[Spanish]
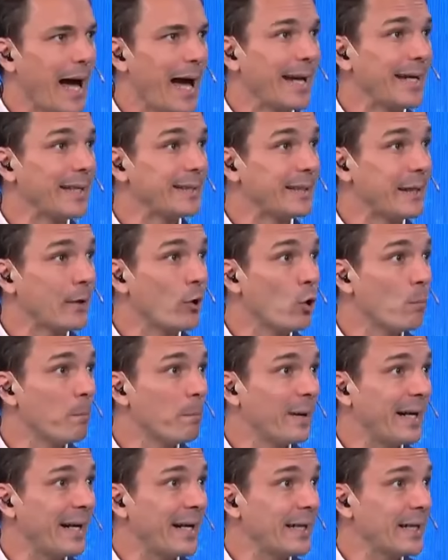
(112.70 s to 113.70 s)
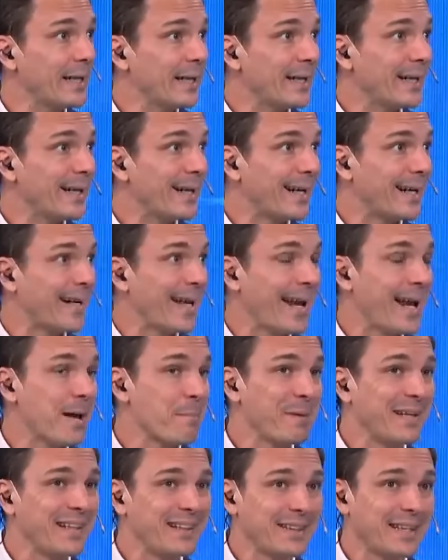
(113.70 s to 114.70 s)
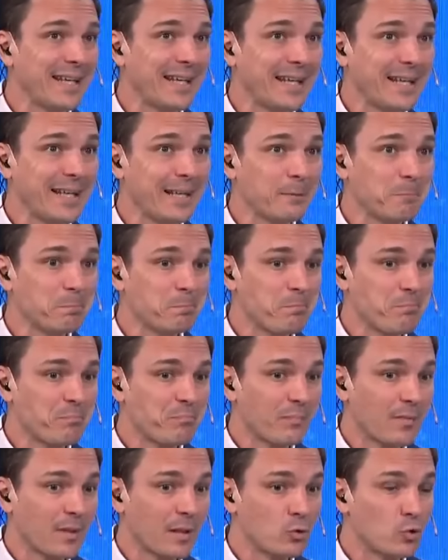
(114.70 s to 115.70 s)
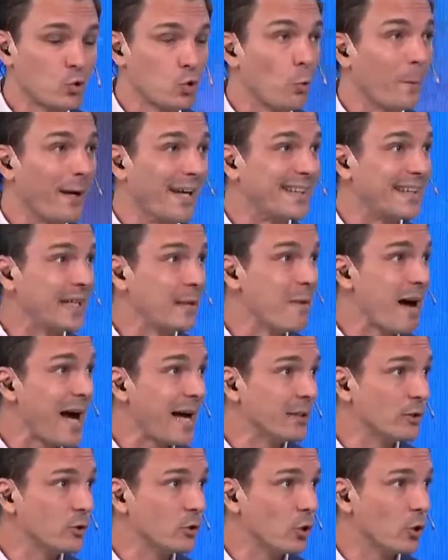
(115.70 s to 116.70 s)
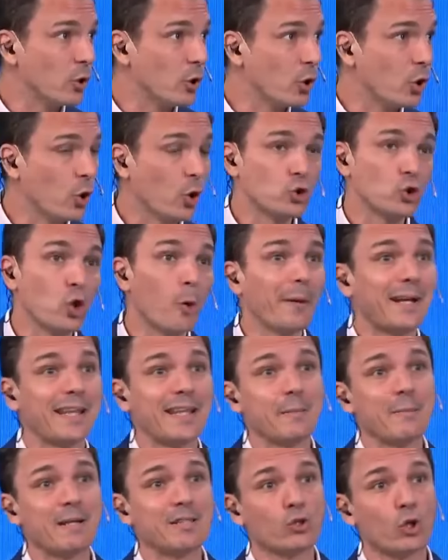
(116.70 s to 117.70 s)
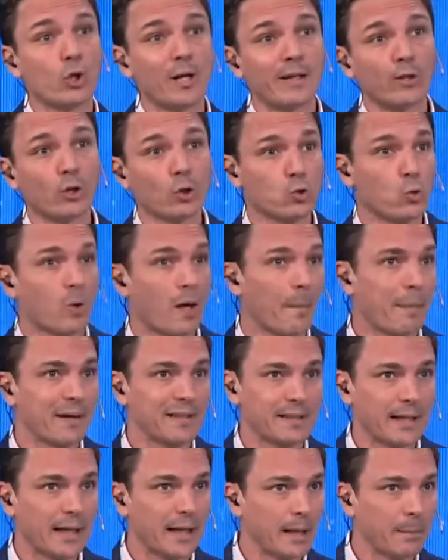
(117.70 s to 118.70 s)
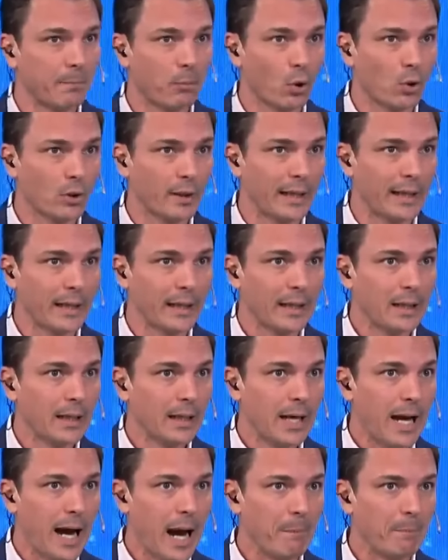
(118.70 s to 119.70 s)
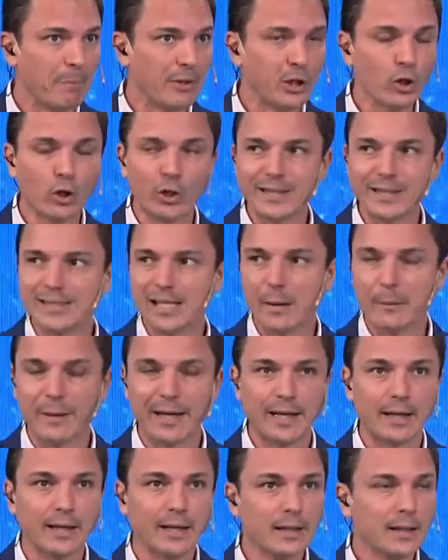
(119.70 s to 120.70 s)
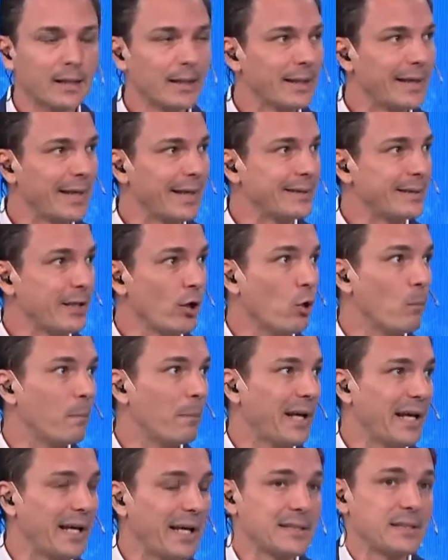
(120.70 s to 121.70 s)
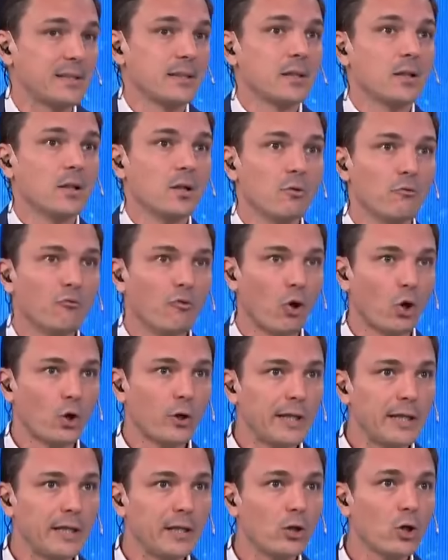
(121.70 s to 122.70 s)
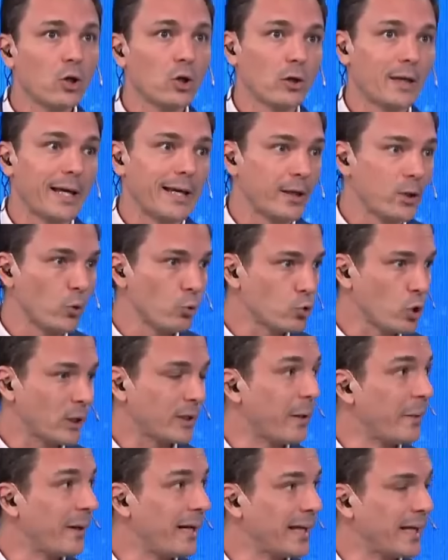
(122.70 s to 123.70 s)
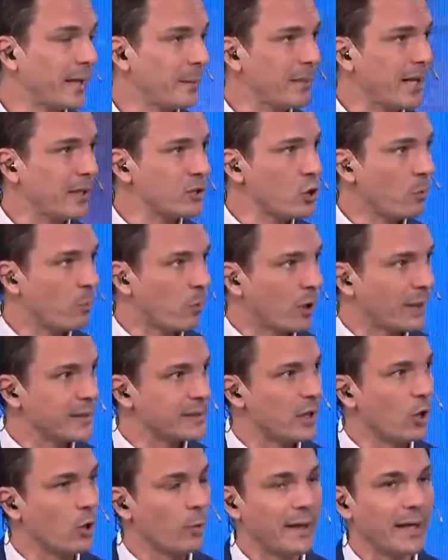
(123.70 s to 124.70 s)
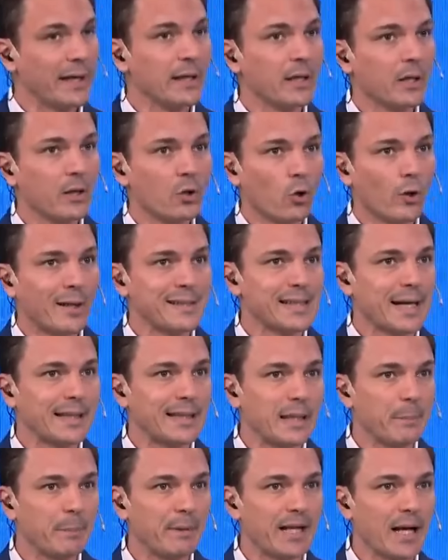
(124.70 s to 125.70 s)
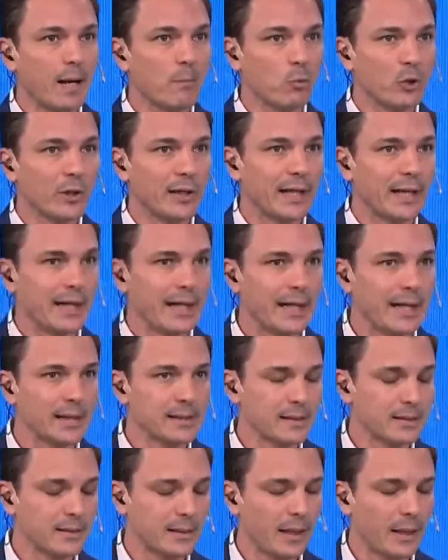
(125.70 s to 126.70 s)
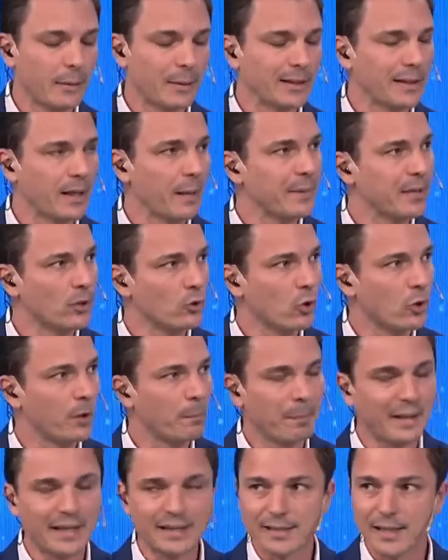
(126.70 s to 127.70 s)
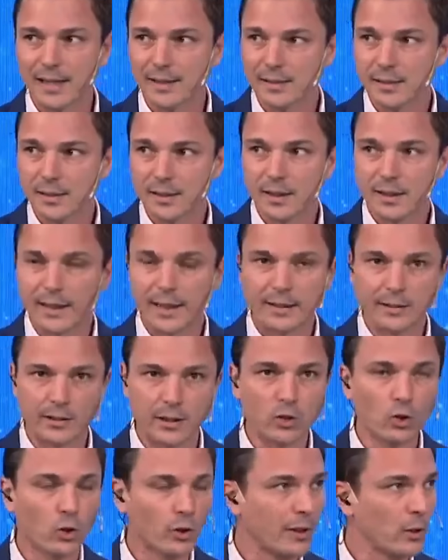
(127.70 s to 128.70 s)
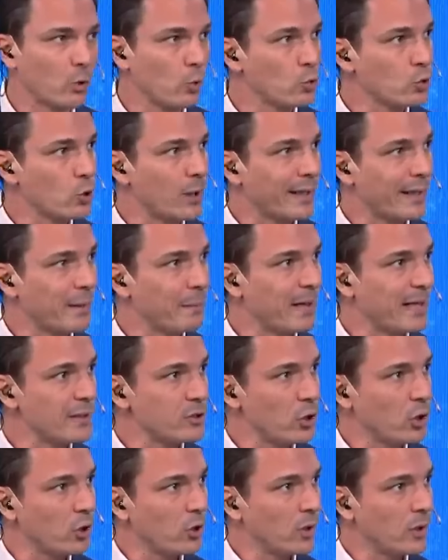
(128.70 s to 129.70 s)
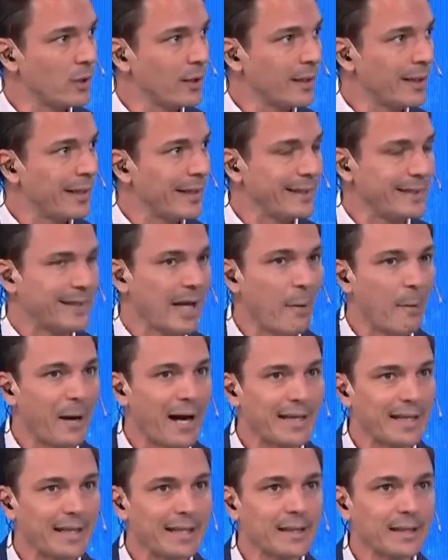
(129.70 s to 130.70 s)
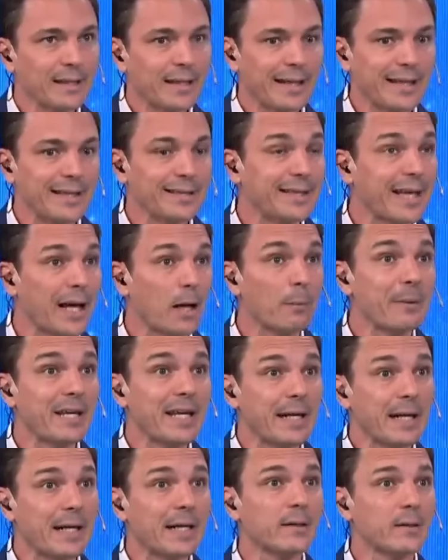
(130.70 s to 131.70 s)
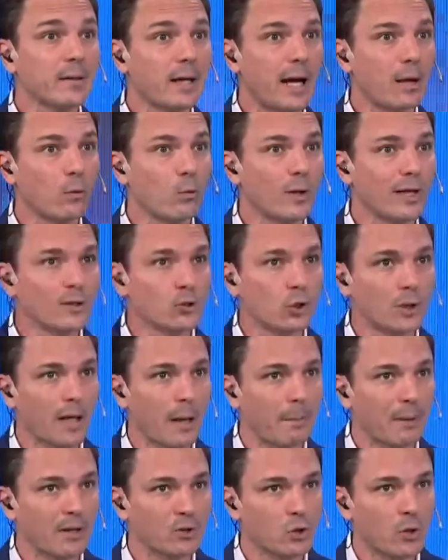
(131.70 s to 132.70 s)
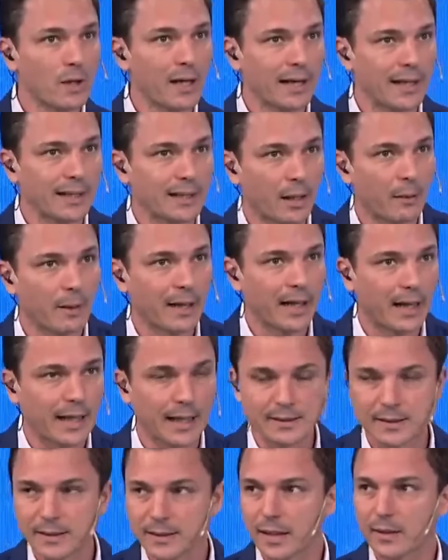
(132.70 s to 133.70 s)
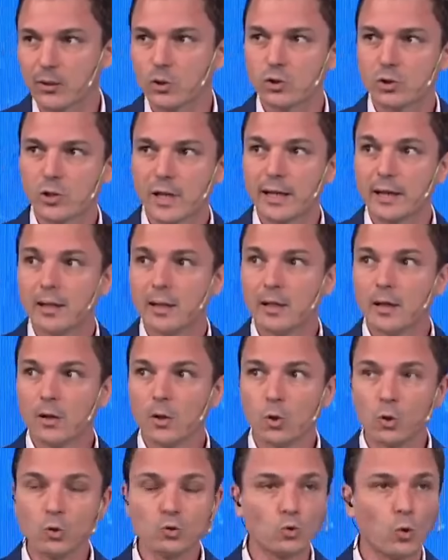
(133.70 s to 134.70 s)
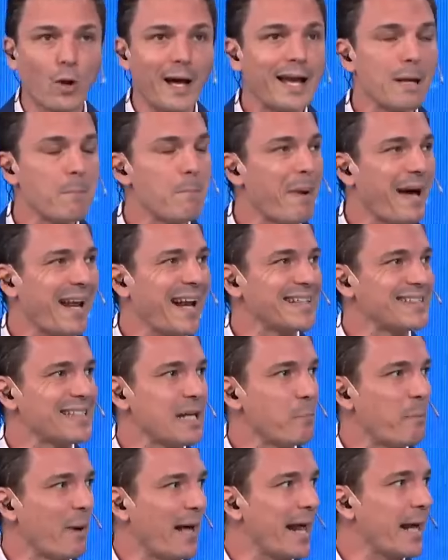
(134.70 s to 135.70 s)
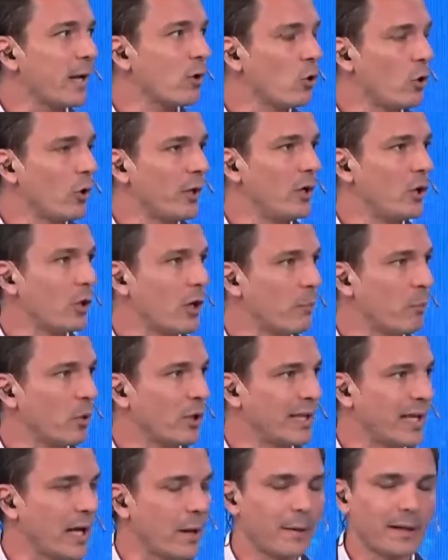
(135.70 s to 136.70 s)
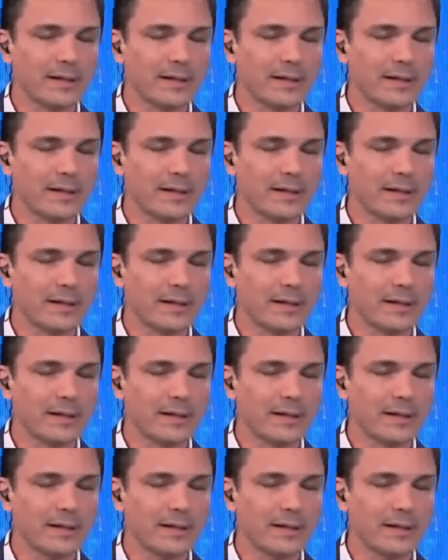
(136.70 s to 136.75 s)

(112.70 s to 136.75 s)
este hombre claramente subestimando, ¿no? O sobredimensionando sus capacidades porque a priori ve que este hombre es fornido, que incluso estaba en el gimnasio porque se lo ve con esas típicas muñequeras de levantamiento de pesas. Entiendo que incluso el gimnasio estaba ahí. Intervienen algunas otras personas que estaban ejercitándose junto a él para separarlo de lo que podría haber